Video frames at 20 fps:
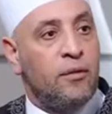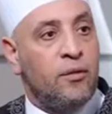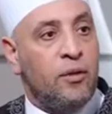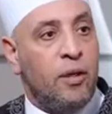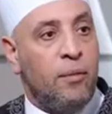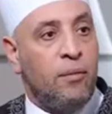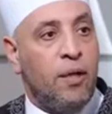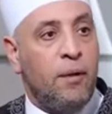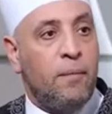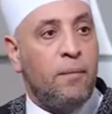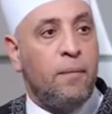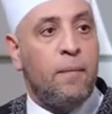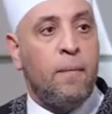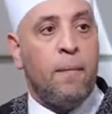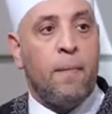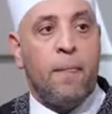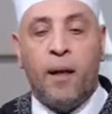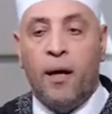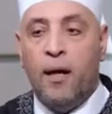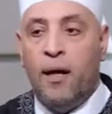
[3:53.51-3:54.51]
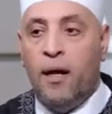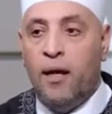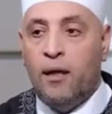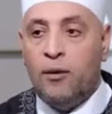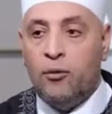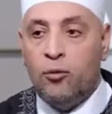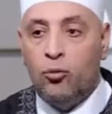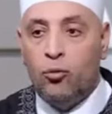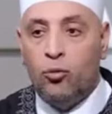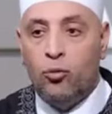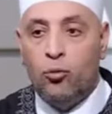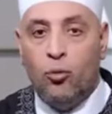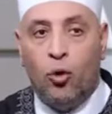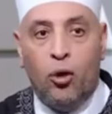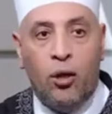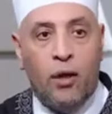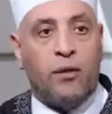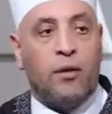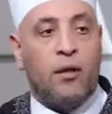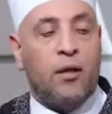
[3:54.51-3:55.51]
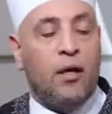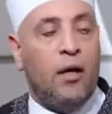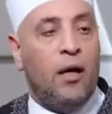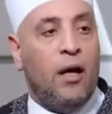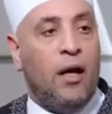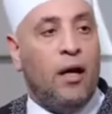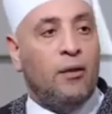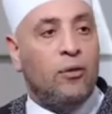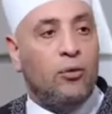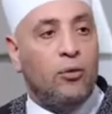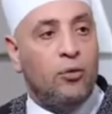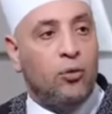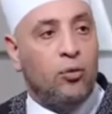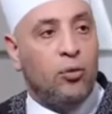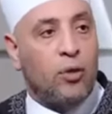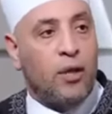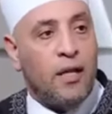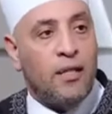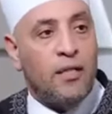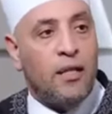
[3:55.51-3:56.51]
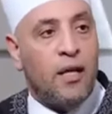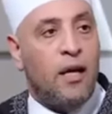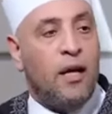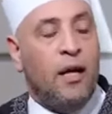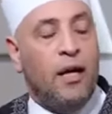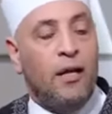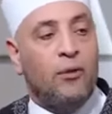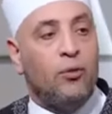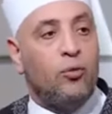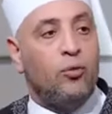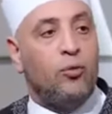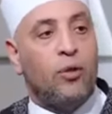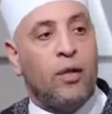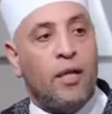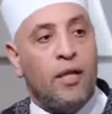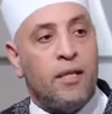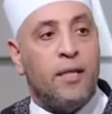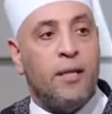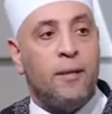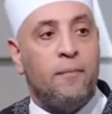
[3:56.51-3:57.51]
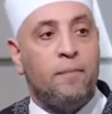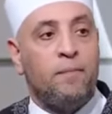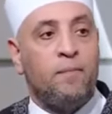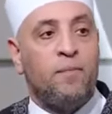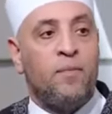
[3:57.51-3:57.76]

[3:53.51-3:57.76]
تمام عنده محاضره عنده كذا عنده كذا